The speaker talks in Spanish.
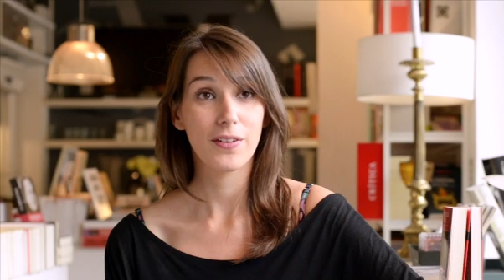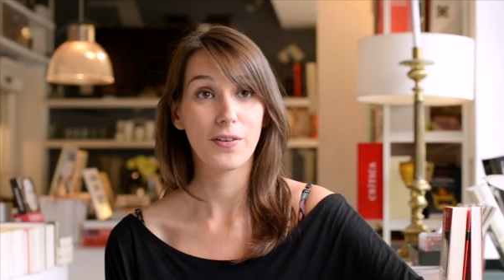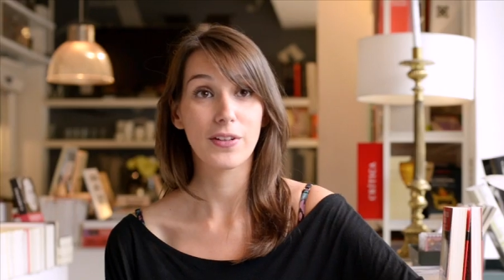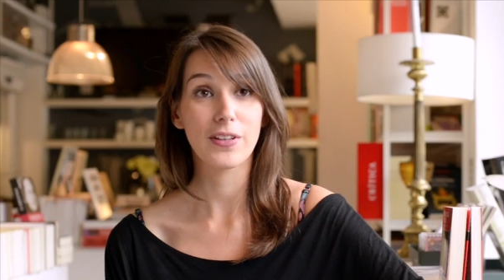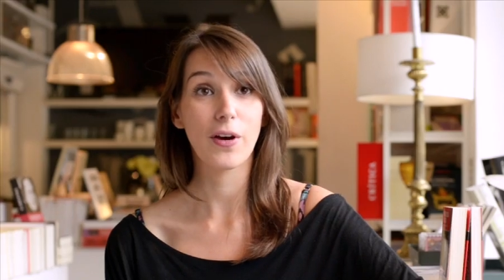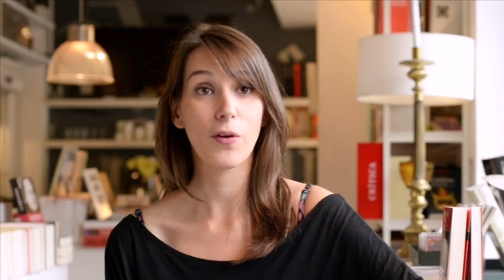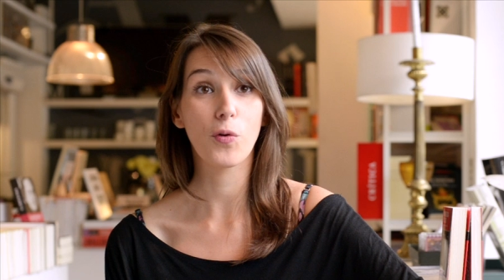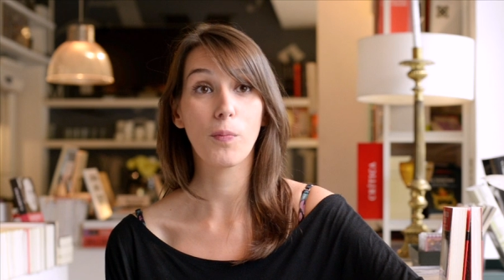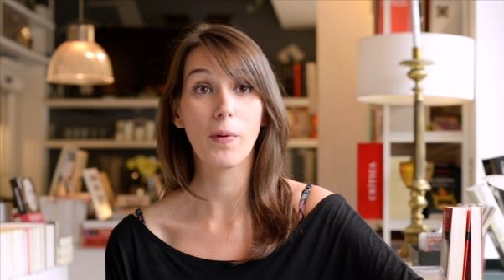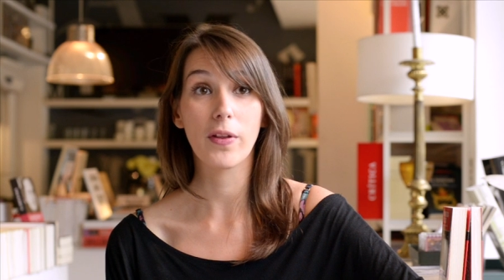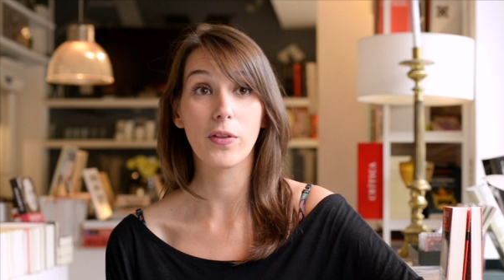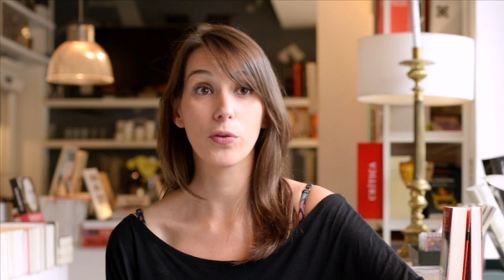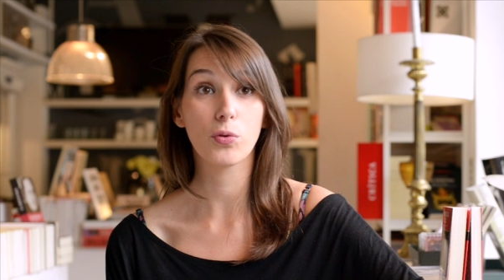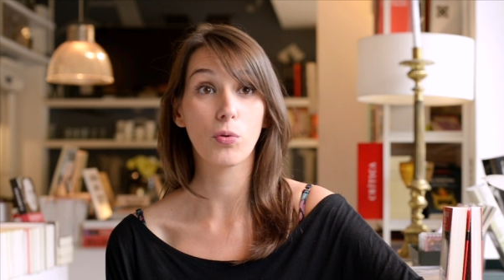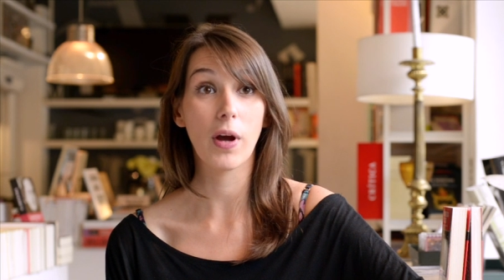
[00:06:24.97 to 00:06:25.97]
no está
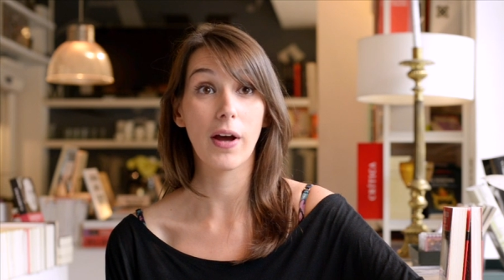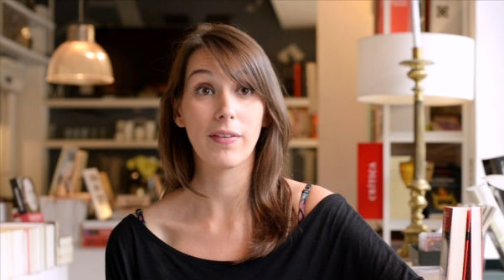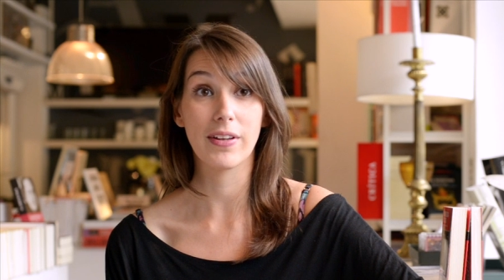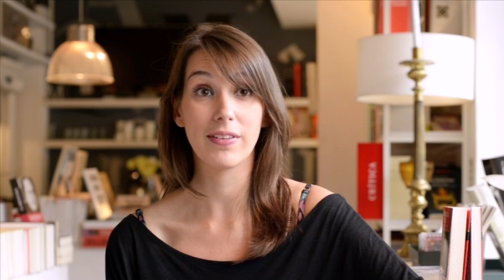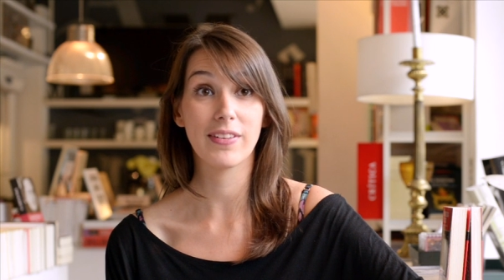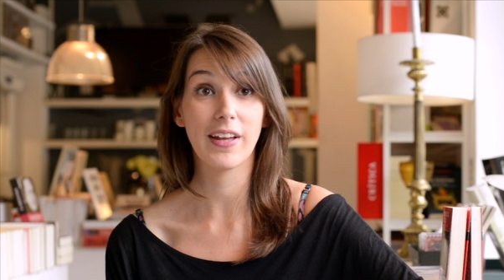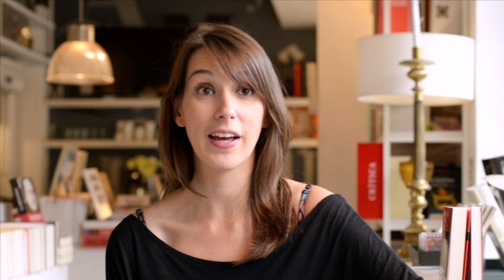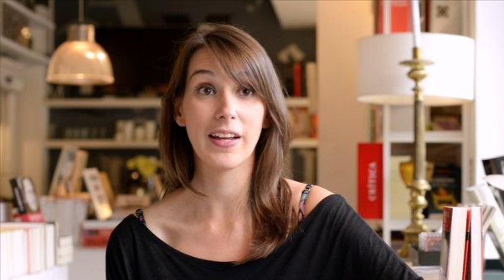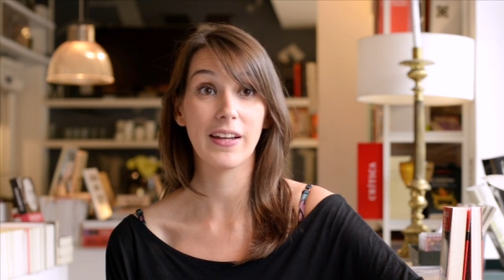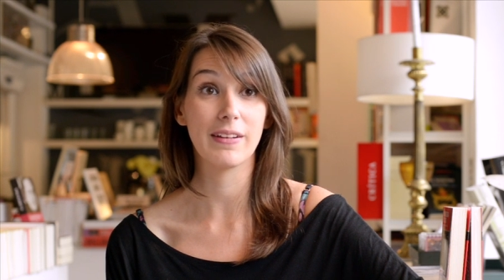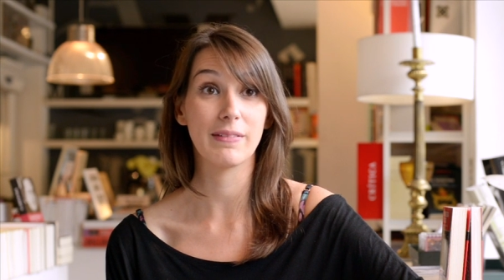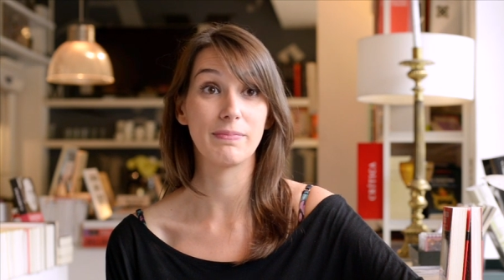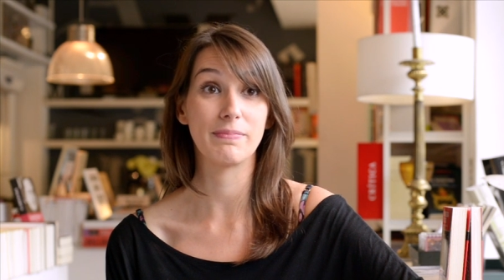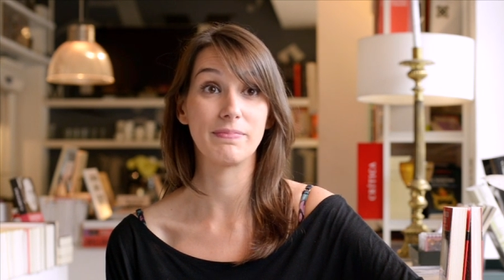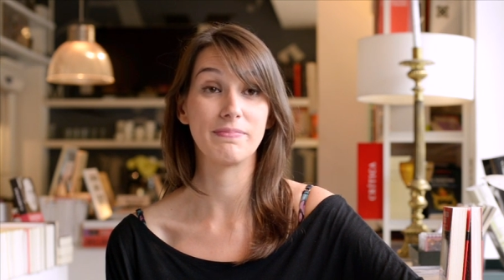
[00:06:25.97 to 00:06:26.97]
ocupando tu cabeza
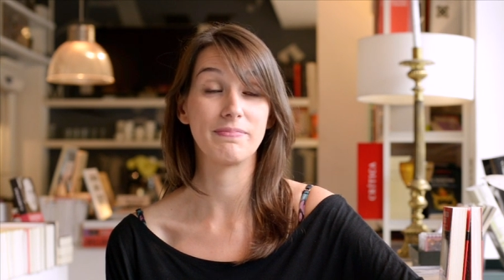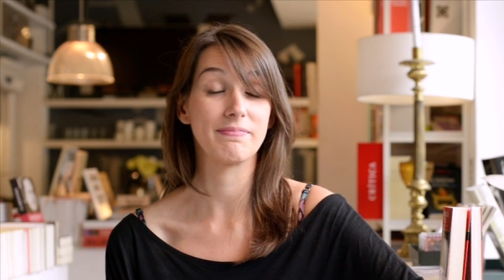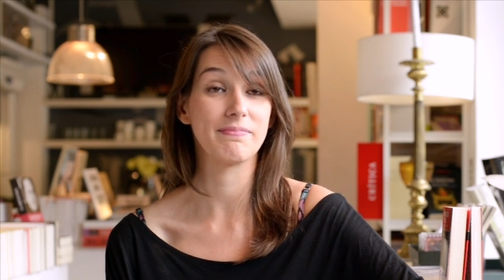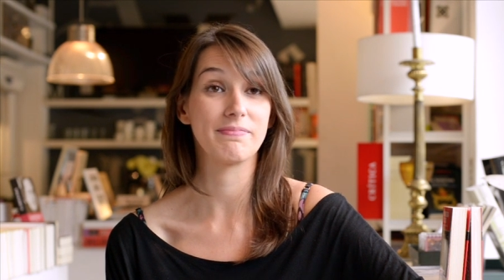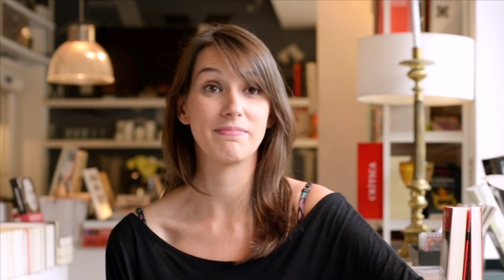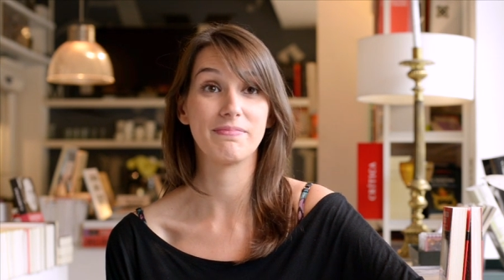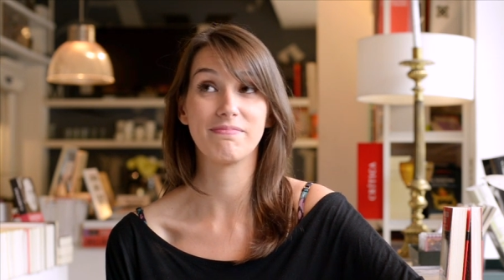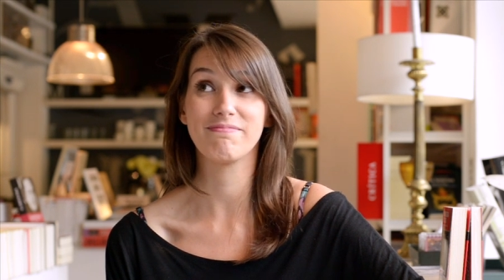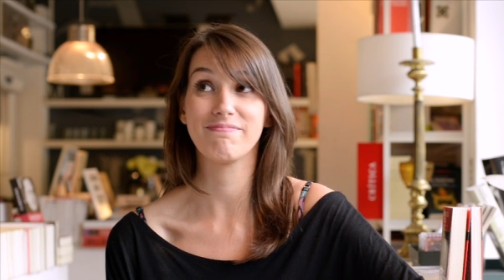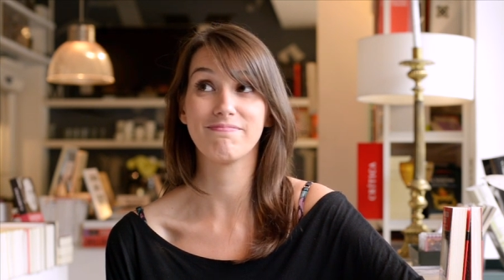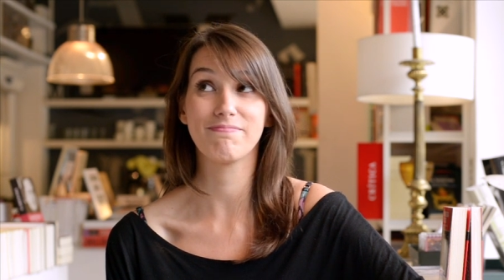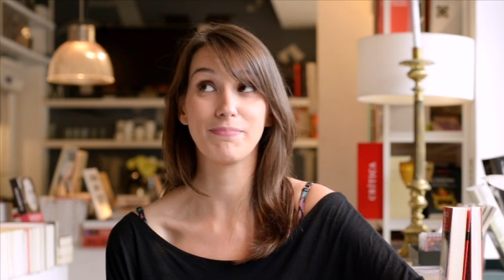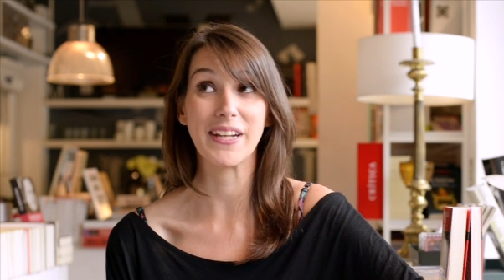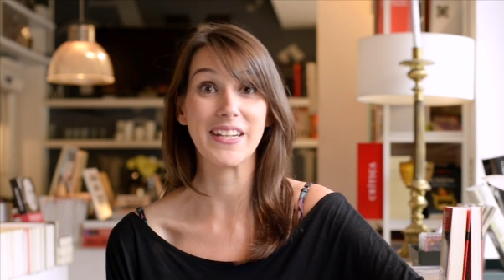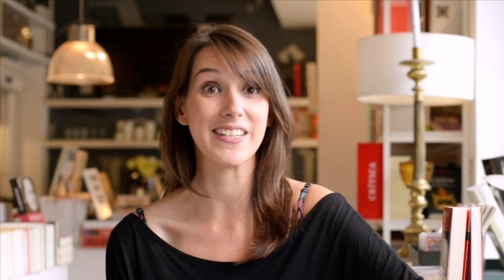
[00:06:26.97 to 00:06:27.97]
en
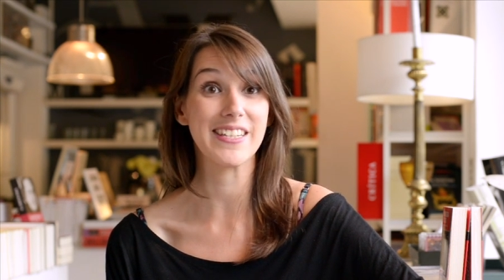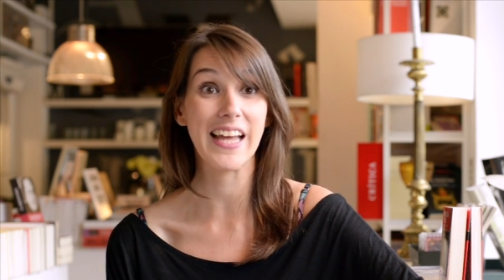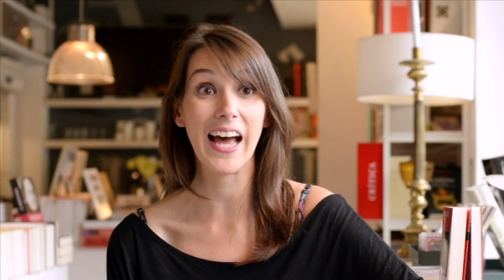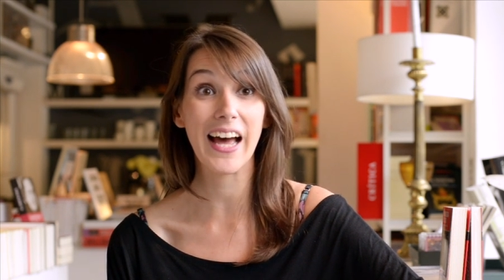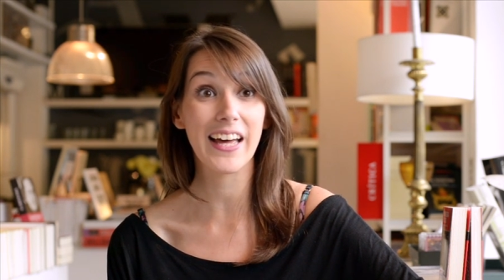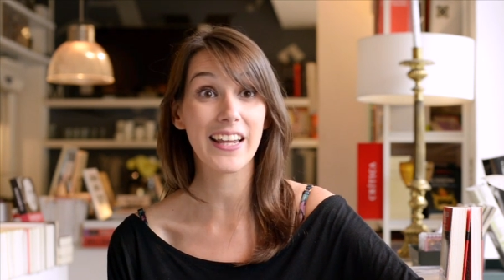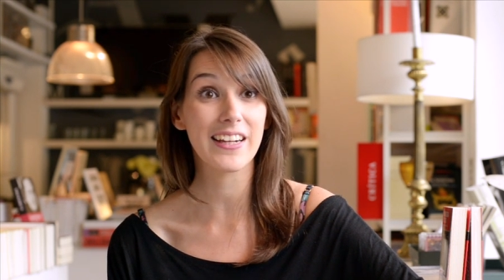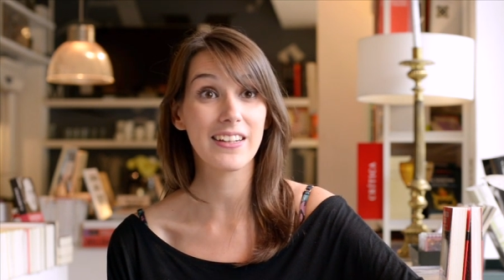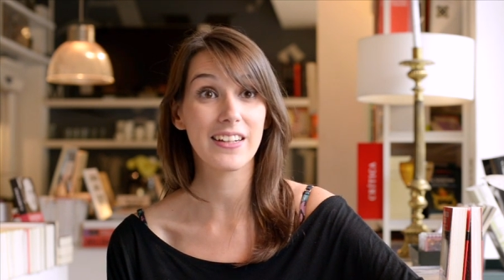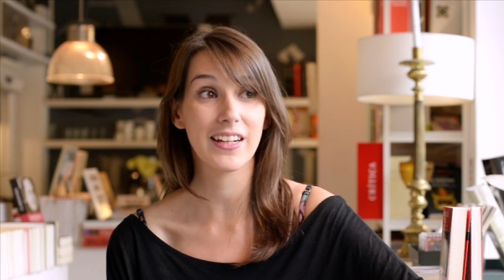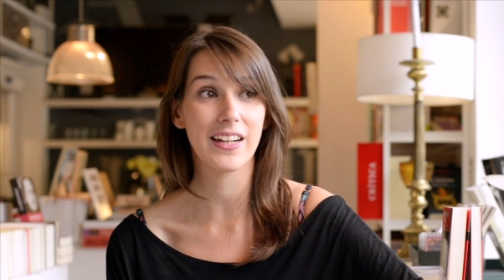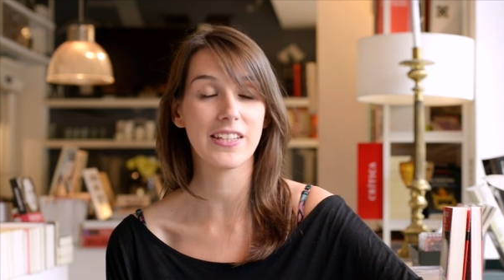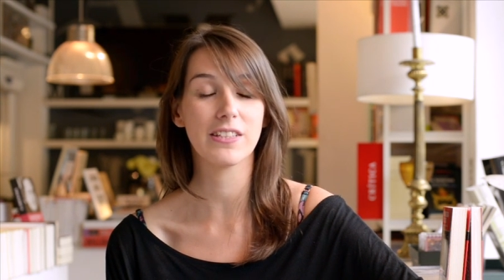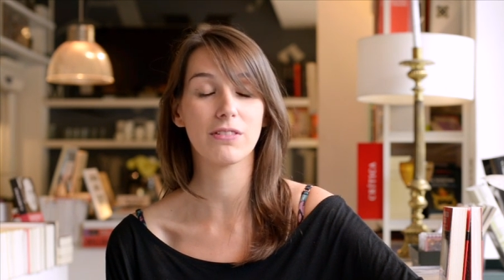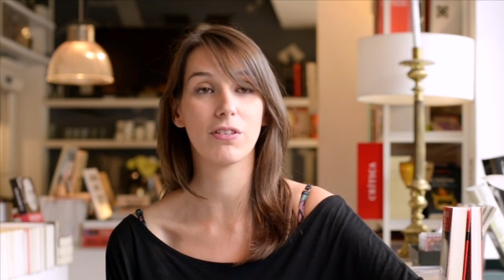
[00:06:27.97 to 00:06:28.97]
pensar
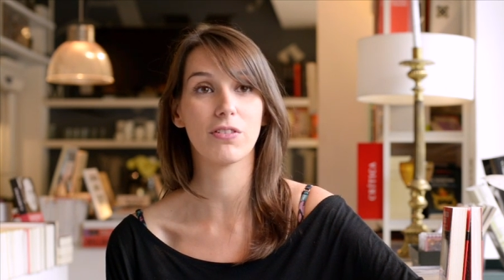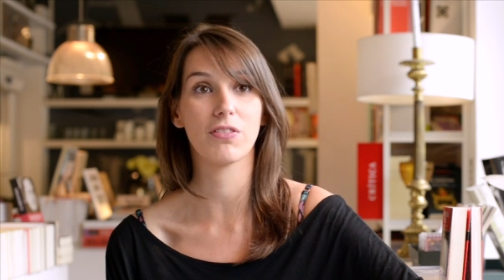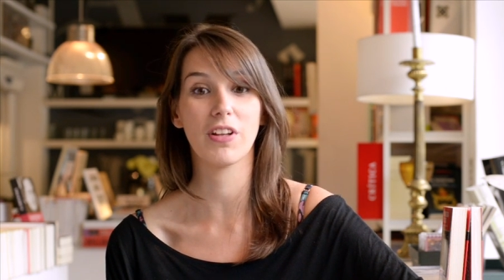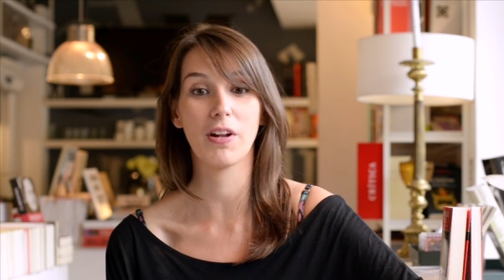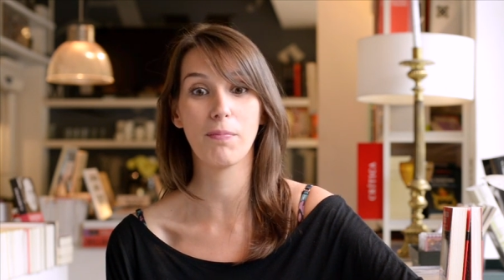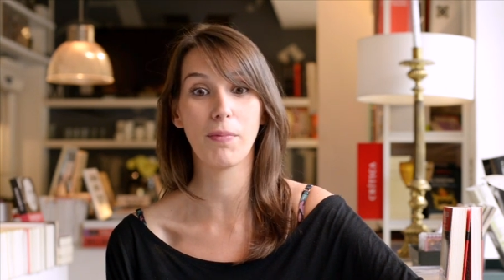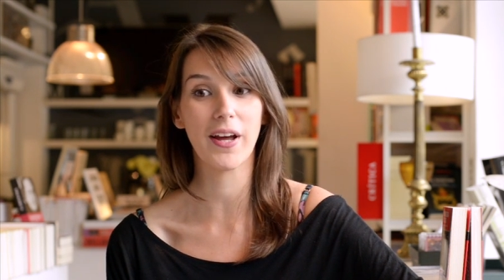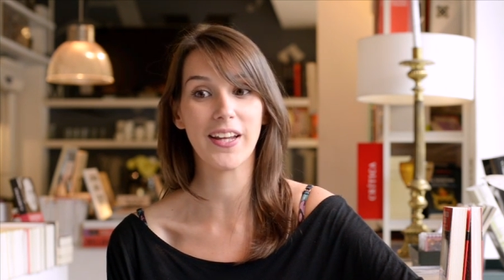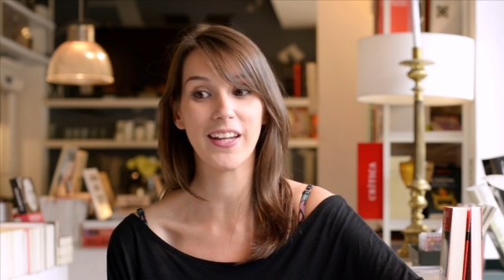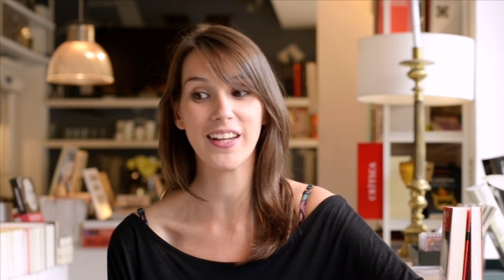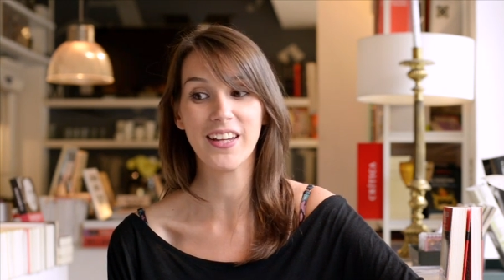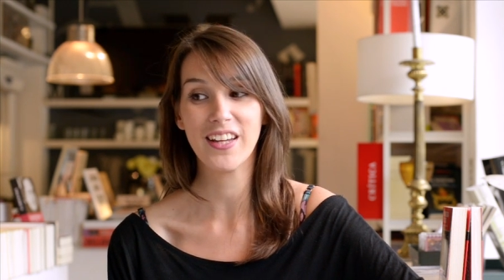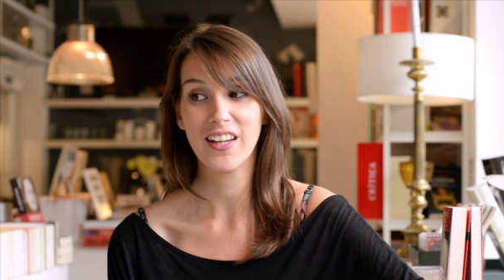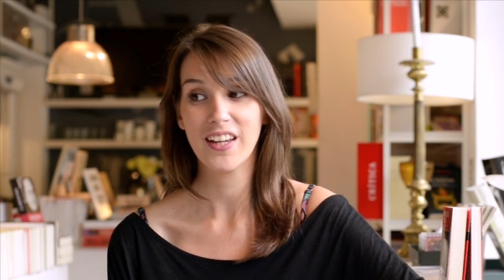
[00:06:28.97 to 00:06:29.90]
en la situación del país.